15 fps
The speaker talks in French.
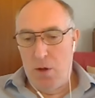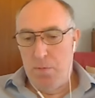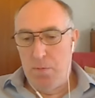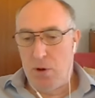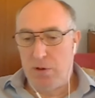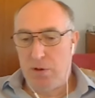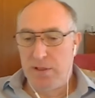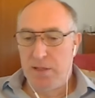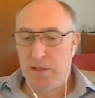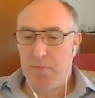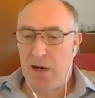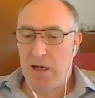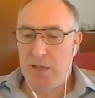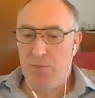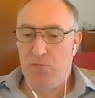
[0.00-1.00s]
porté
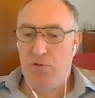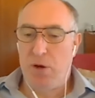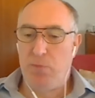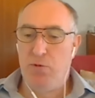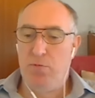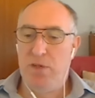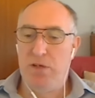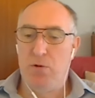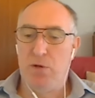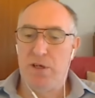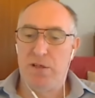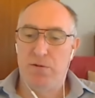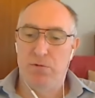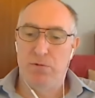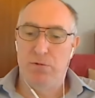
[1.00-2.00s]
par les pouvoirs publics aux
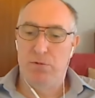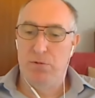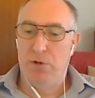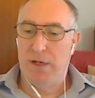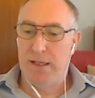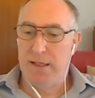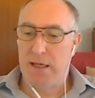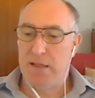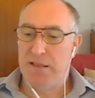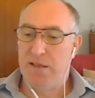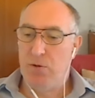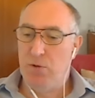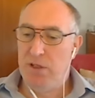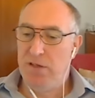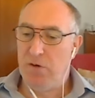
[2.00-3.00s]
questions
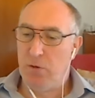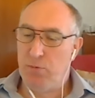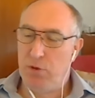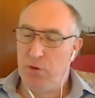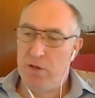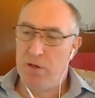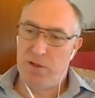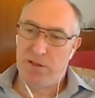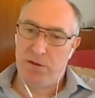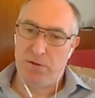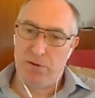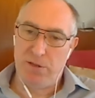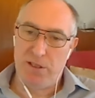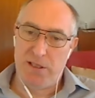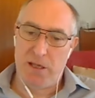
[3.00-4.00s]
d'accès aux livres pour les
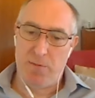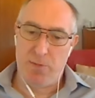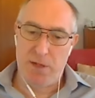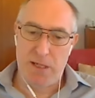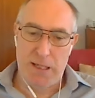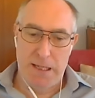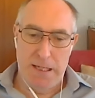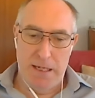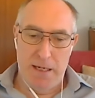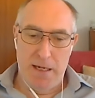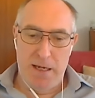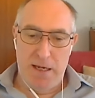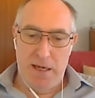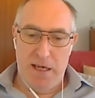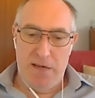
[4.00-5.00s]
personnes handicapées.
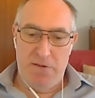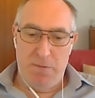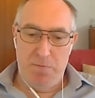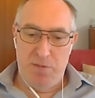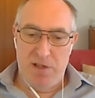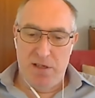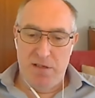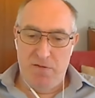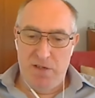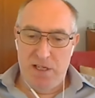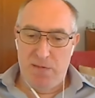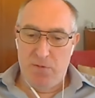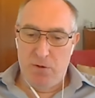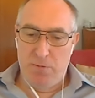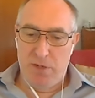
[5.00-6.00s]
Et bien
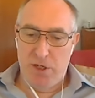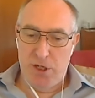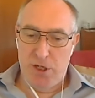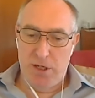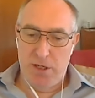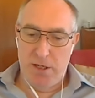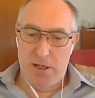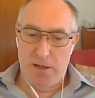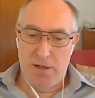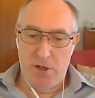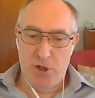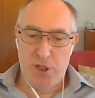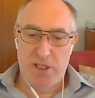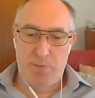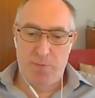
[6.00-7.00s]
évidemment, bah,
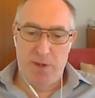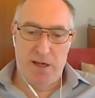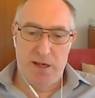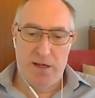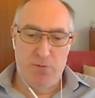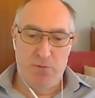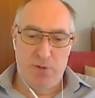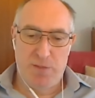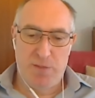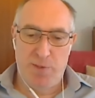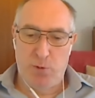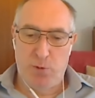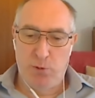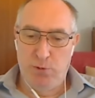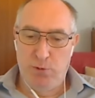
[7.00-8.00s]
j'espère et nous
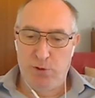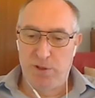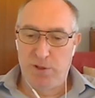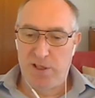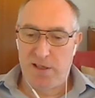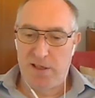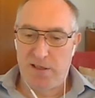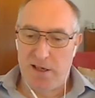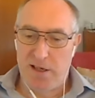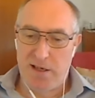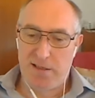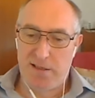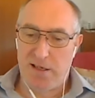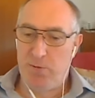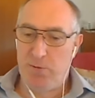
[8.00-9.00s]
espérons tous que cet intérêt
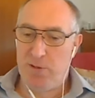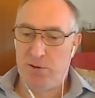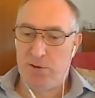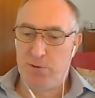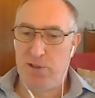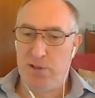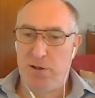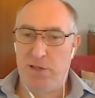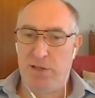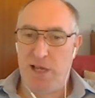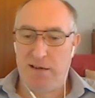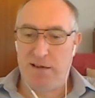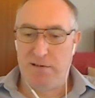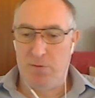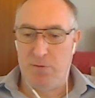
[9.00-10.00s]
se traduise ensuite en
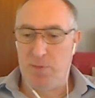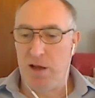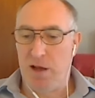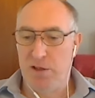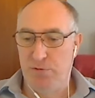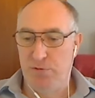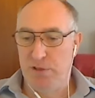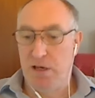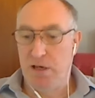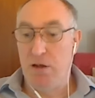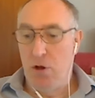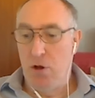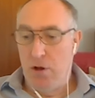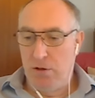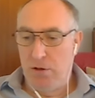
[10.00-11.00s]
acte par un soutien
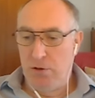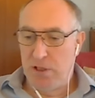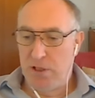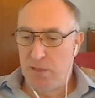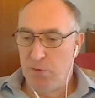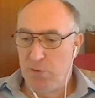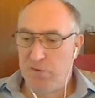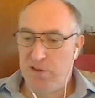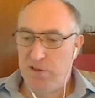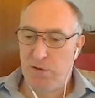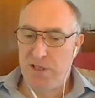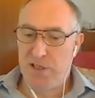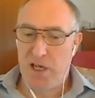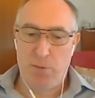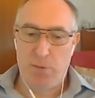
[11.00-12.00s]
notamment
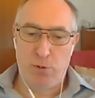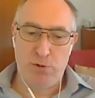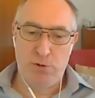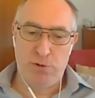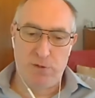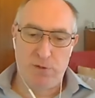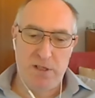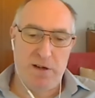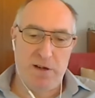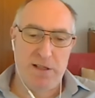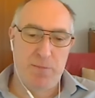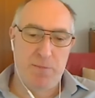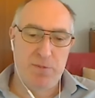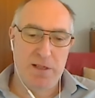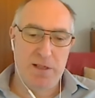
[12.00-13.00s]
financier à la production de livres
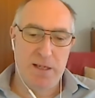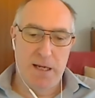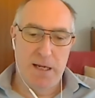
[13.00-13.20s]
adaptés,